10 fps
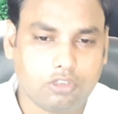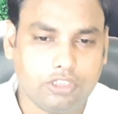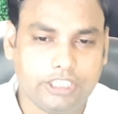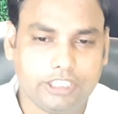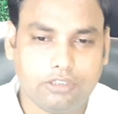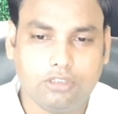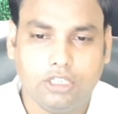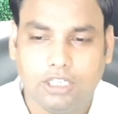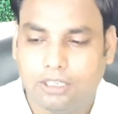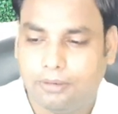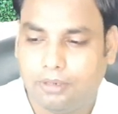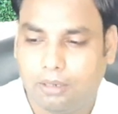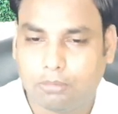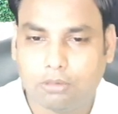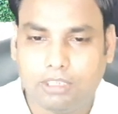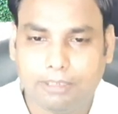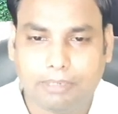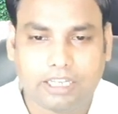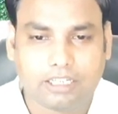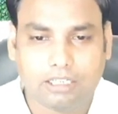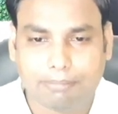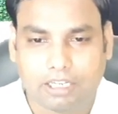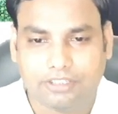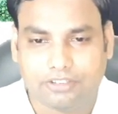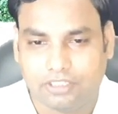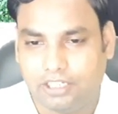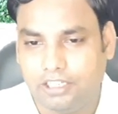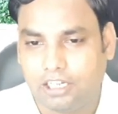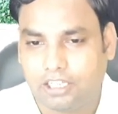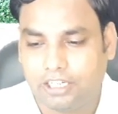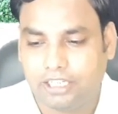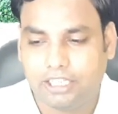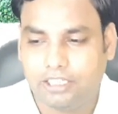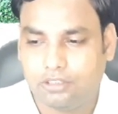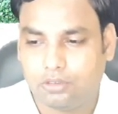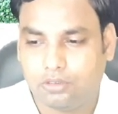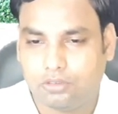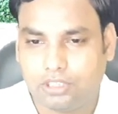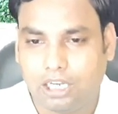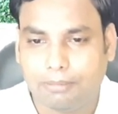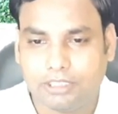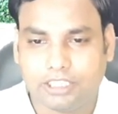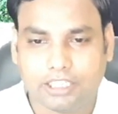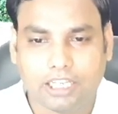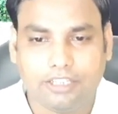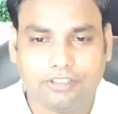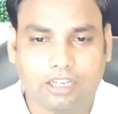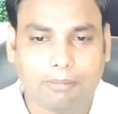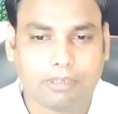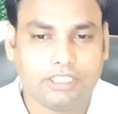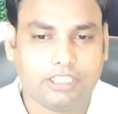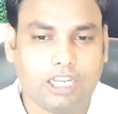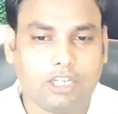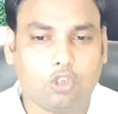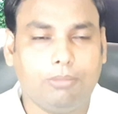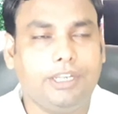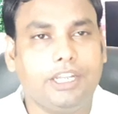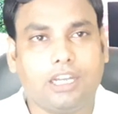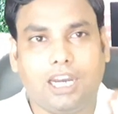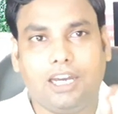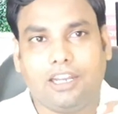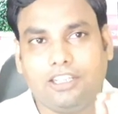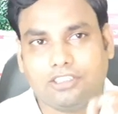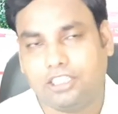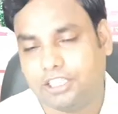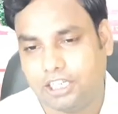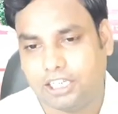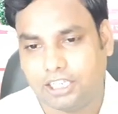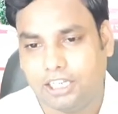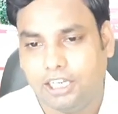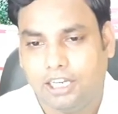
क्वांटिटी को हमको मल्टीप्लाई करना है प्राइस से एंटर करेंगे तो यहाँ पे देखेंगे आंसर आपका देखिए ऑटोमेटिक आर एस लिख के आ गया